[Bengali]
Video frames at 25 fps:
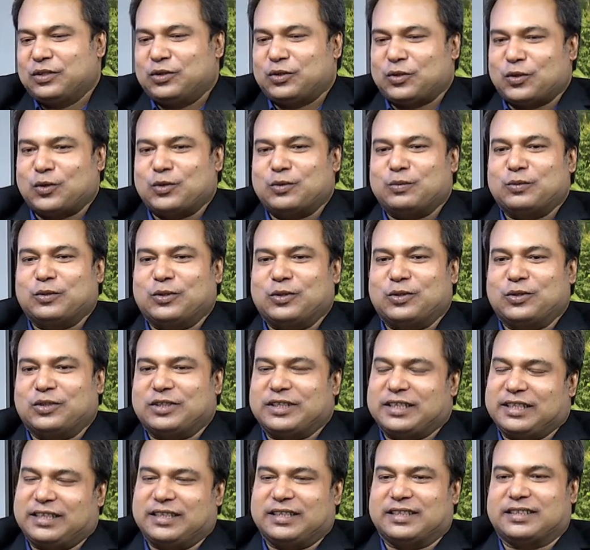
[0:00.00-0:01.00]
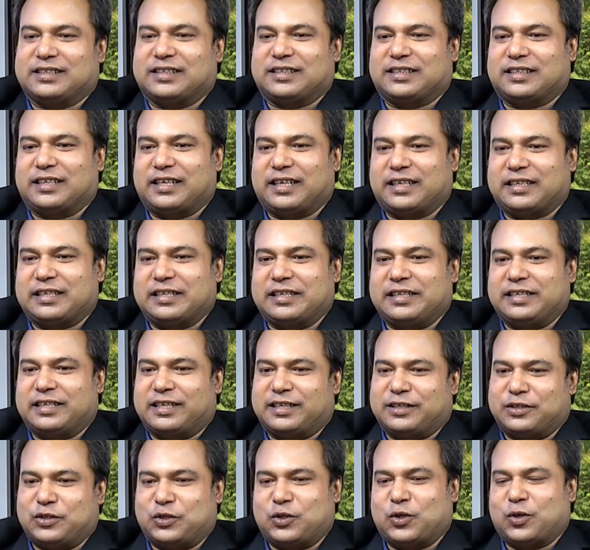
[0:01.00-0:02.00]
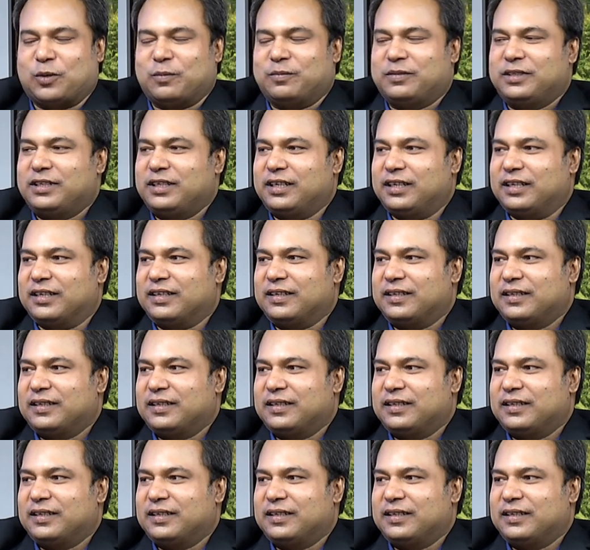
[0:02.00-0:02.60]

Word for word: তখন বললো ঠিক আছে তাহলে একটা ইয়ার ড্রপ দে